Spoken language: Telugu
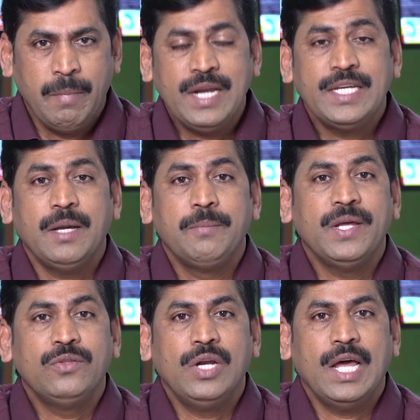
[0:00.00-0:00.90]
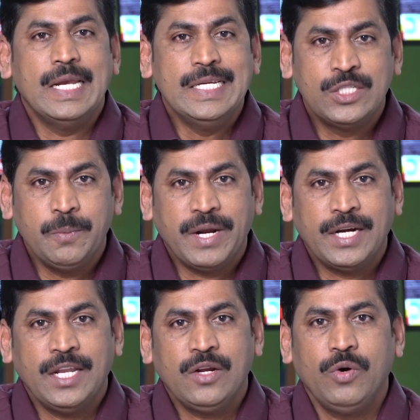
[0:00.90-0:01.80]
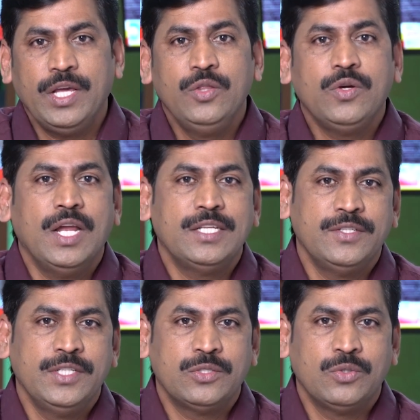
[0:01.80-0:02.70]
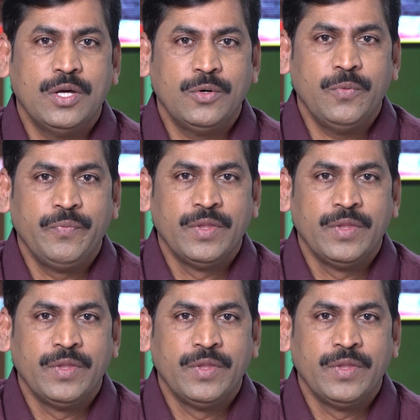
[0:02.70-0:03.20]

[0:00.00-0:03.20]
పార్టీ అభ్యర్థుల లిస్టు ప్రకటన కూడా ఎందుకు ఆలస్యం చేస్తున్నారు